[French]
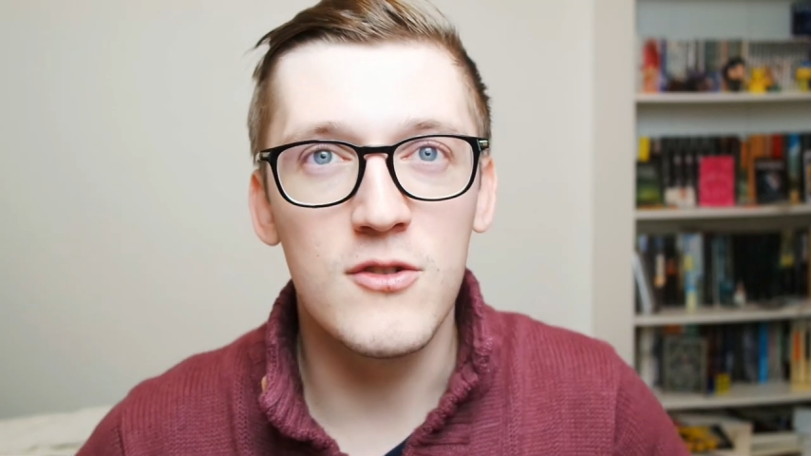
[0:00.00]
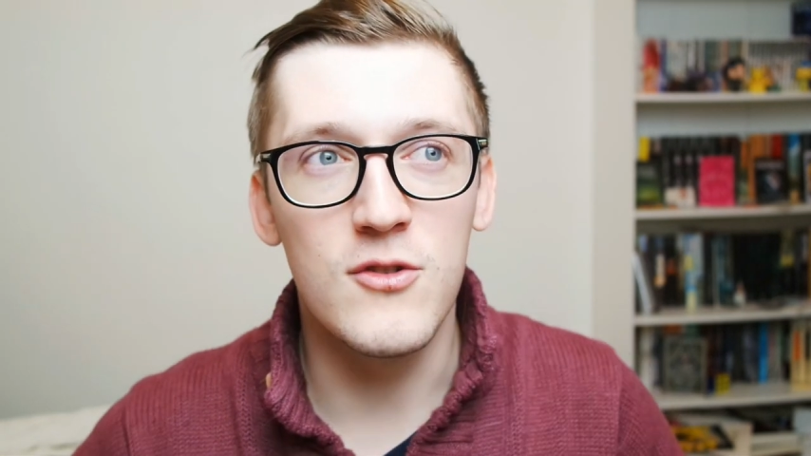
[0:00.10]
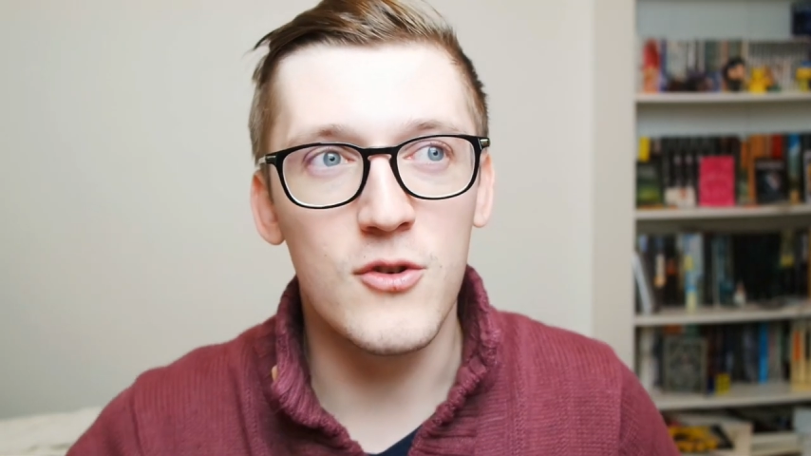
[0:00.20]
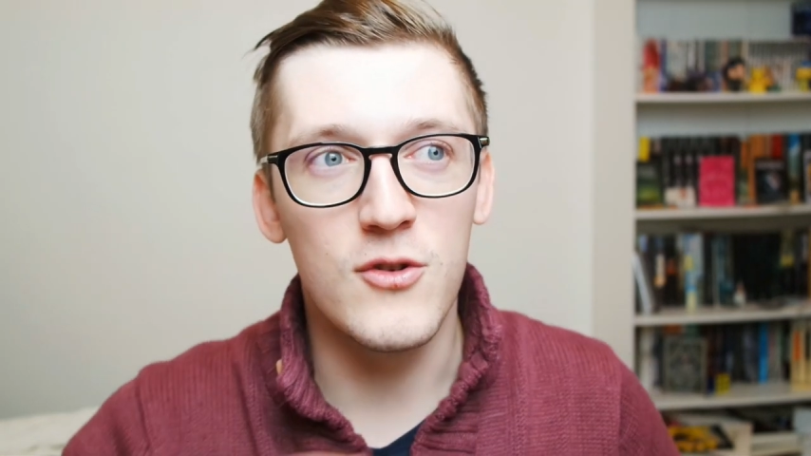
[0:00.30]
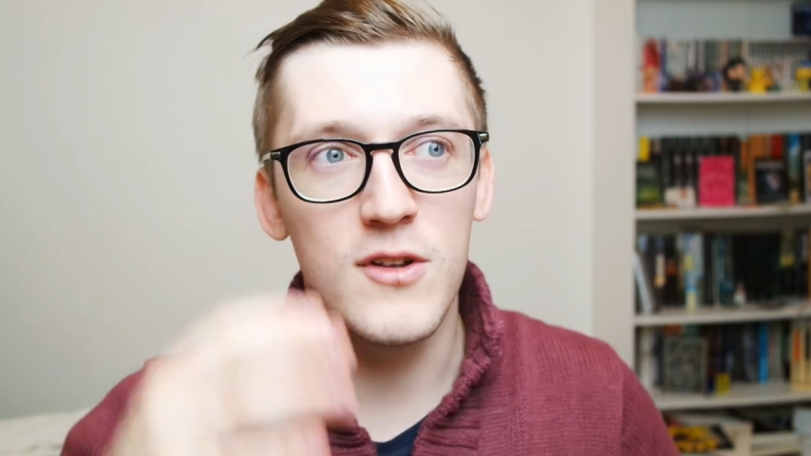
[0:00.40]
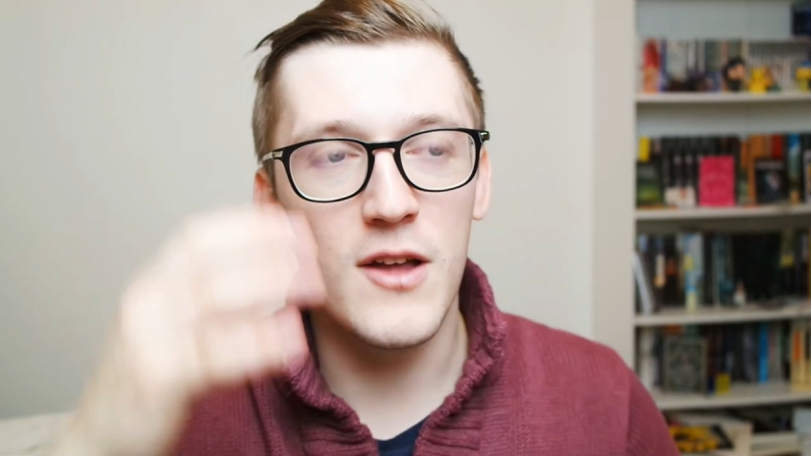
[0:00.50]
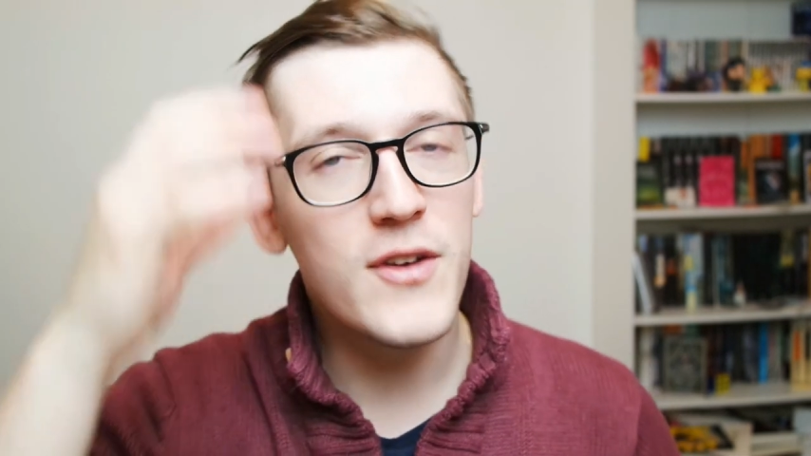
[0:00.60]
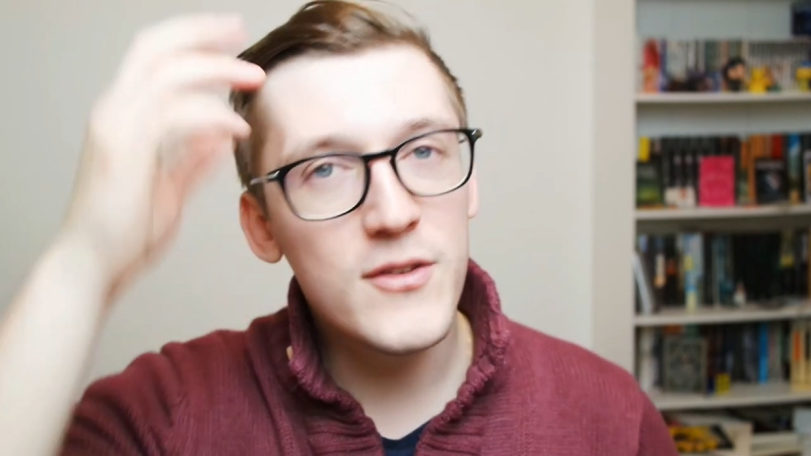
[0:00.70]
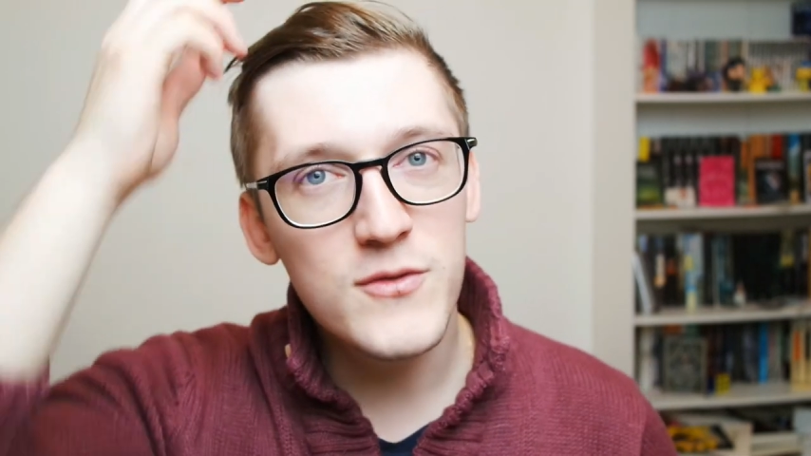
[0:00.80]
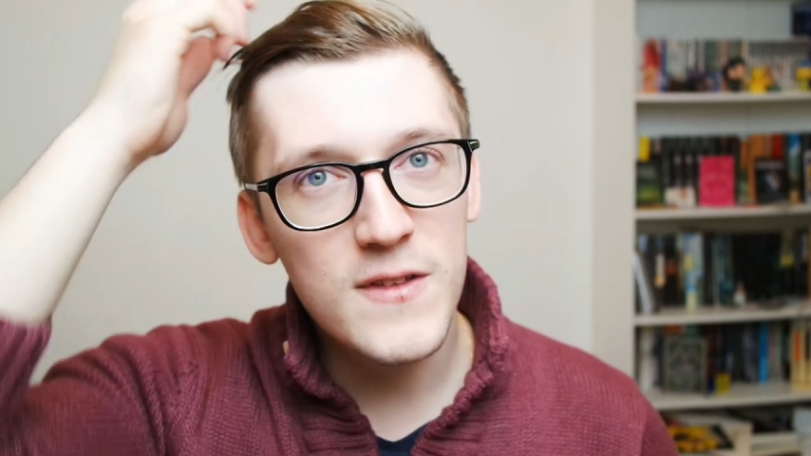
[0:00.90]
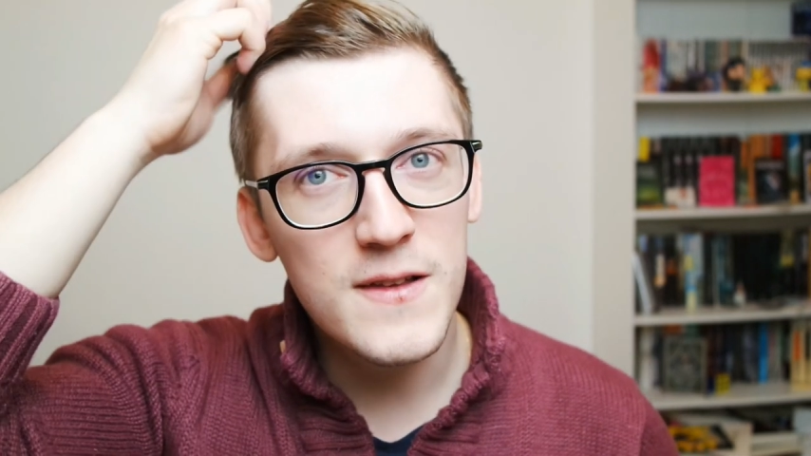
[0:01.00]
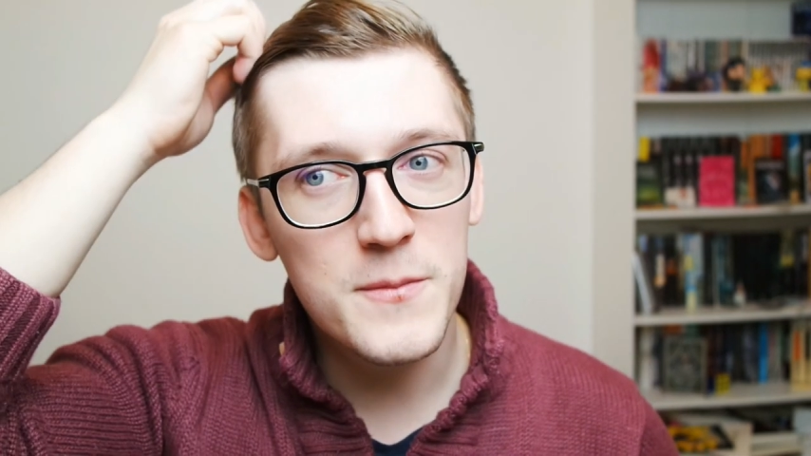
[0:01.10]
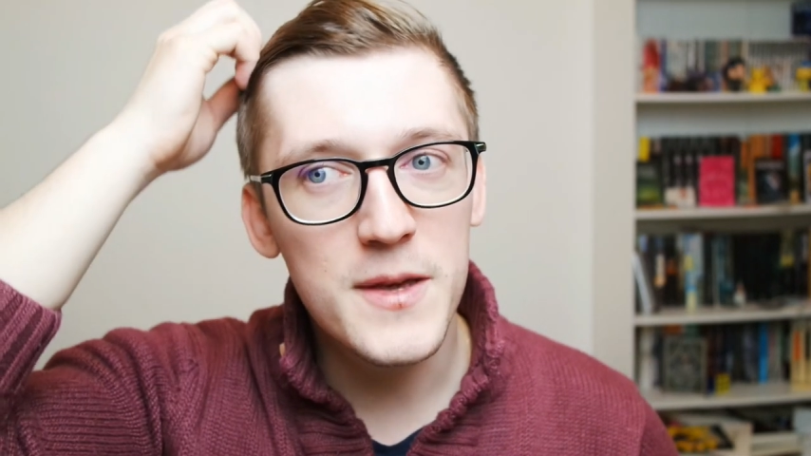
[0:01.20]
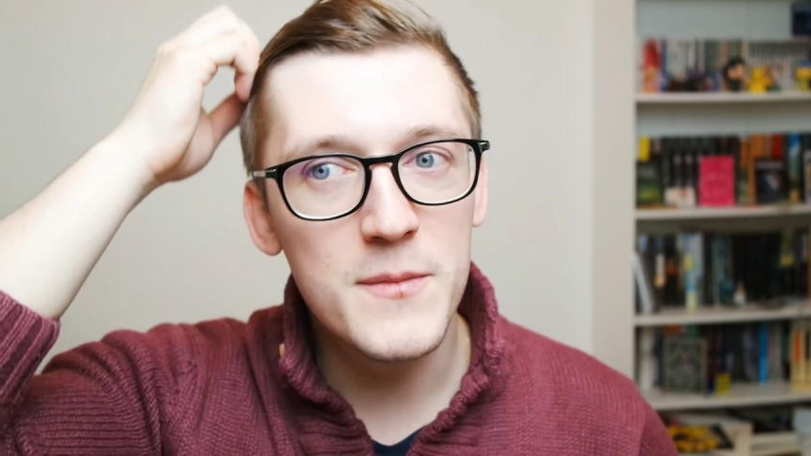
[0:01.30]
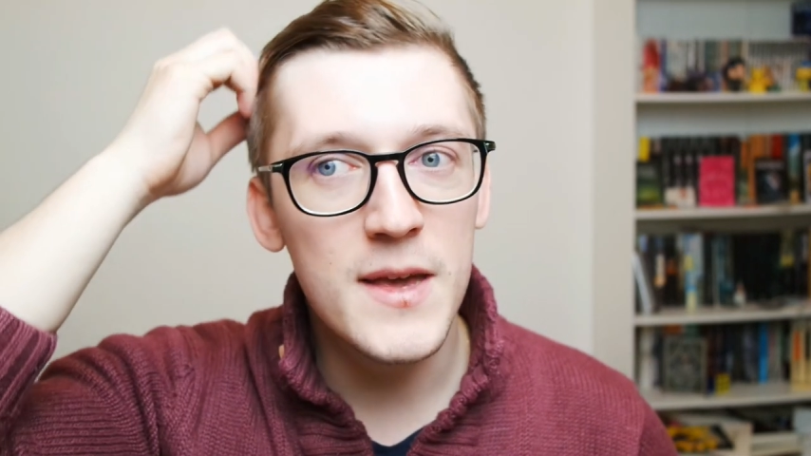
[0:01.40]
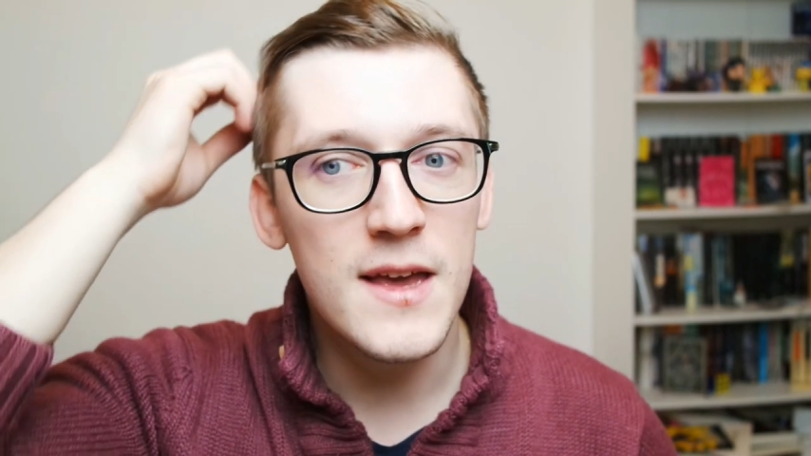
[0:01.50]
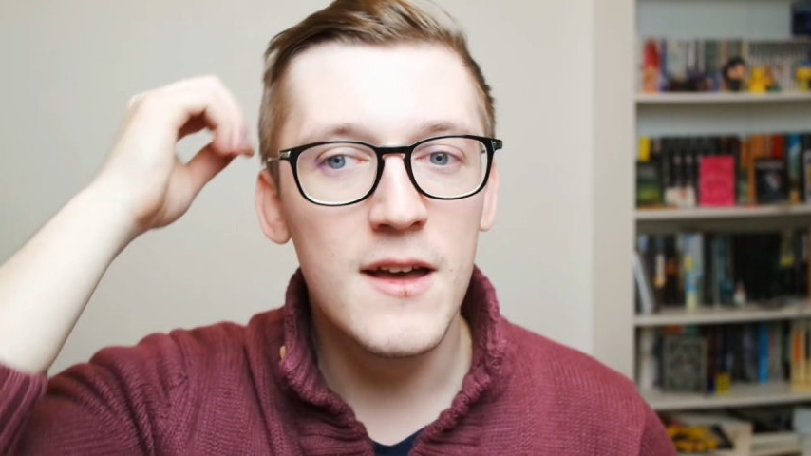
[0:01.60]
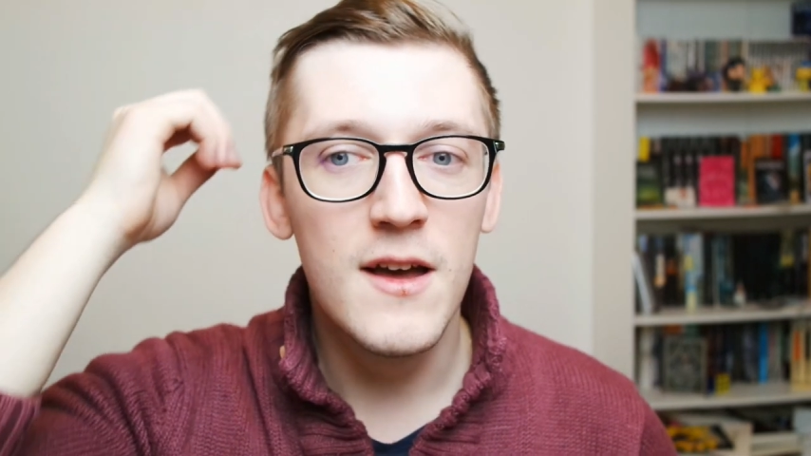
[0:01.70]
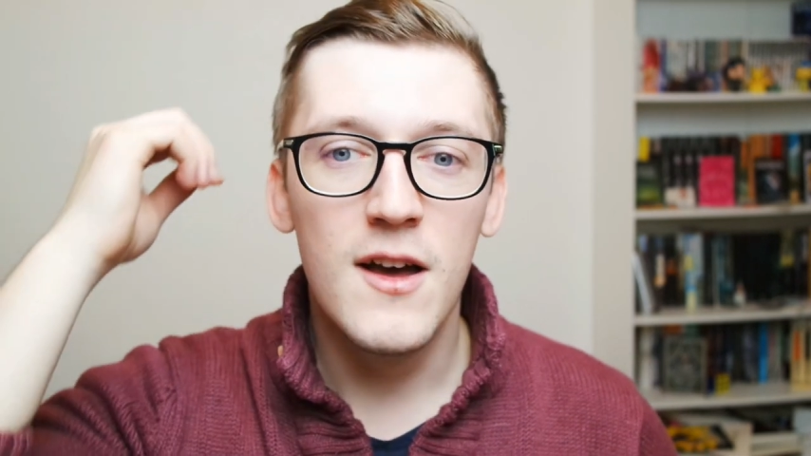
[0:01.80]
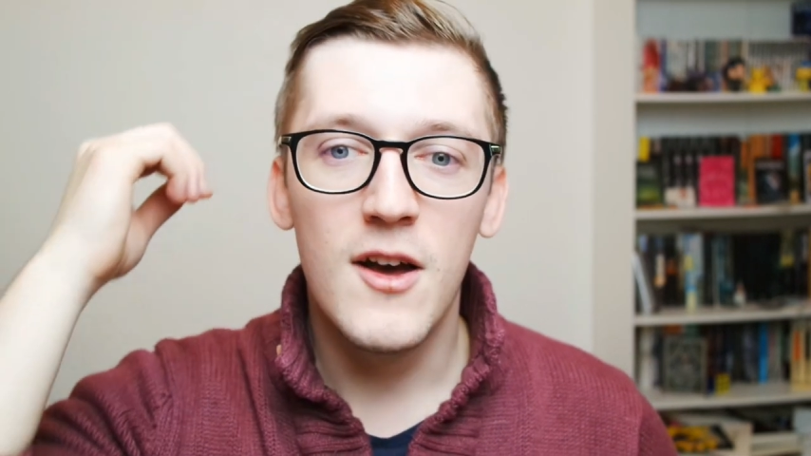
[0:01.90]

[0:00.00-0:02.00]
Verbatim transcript: la façon de s'exprimer.